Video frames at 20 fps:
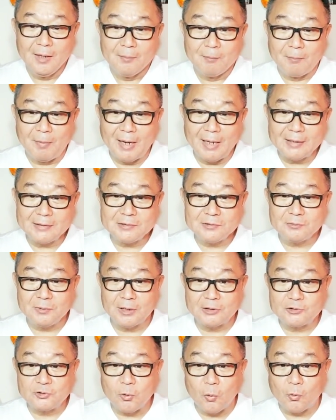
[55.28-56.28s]
まず
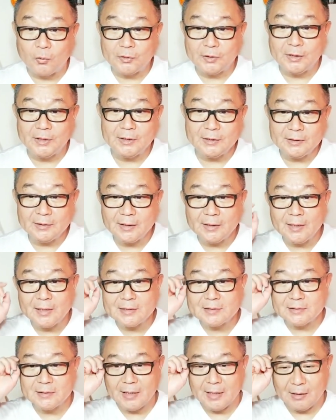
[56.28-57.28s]
は直近でで
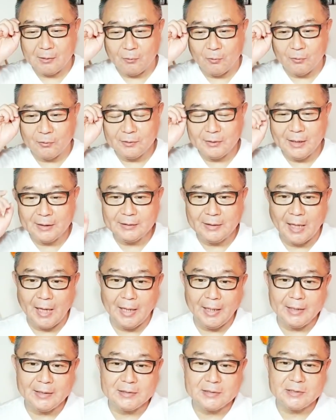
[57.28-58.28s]
すねこんな
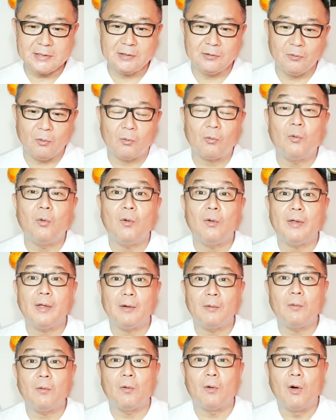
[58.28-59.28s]
タイ人の声
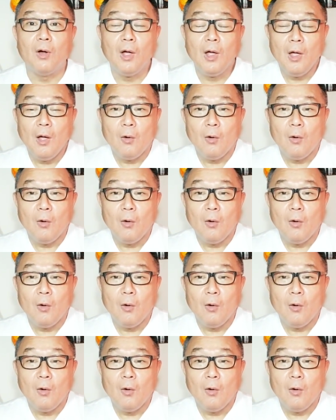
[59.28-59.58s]
を